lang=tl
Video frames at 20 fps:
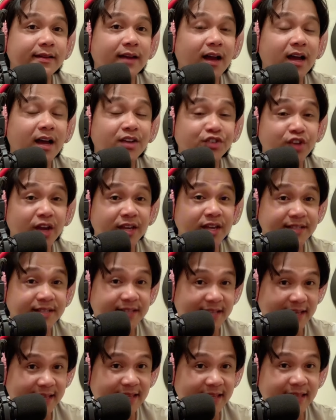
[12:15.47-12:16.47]
As I
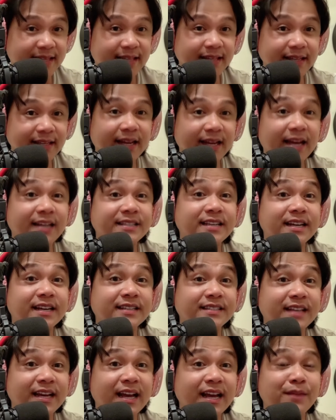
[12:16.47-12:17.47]
said,
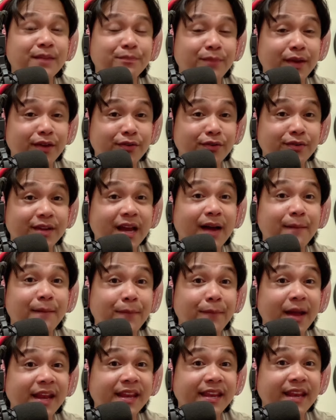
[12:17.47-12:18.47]
kasagsagan pa yun ng
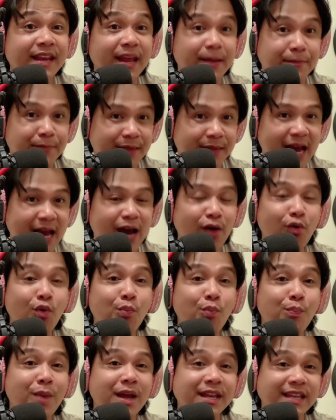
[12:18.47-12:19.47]
pandemya
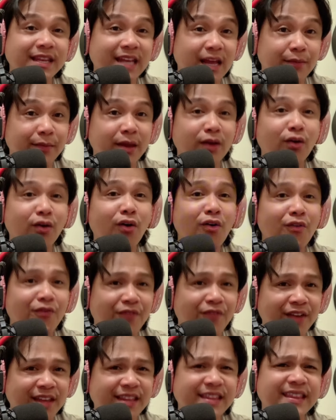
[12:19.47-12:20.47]
o pandemic,
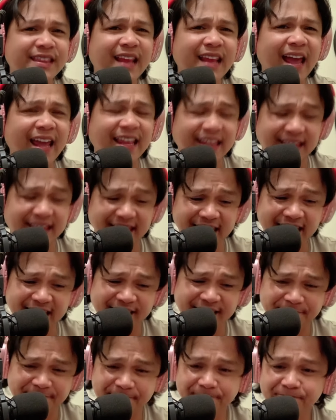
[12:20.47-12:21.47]
COVID-19.
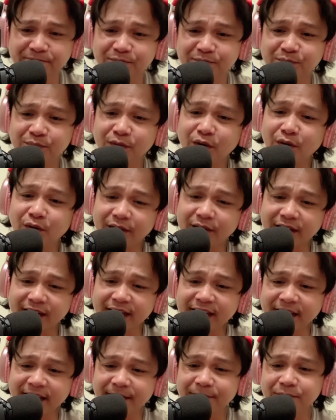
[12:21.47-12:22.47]

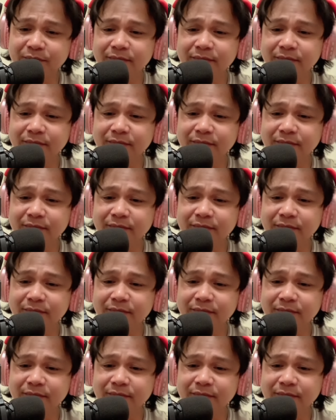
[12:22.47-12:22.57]
Okay?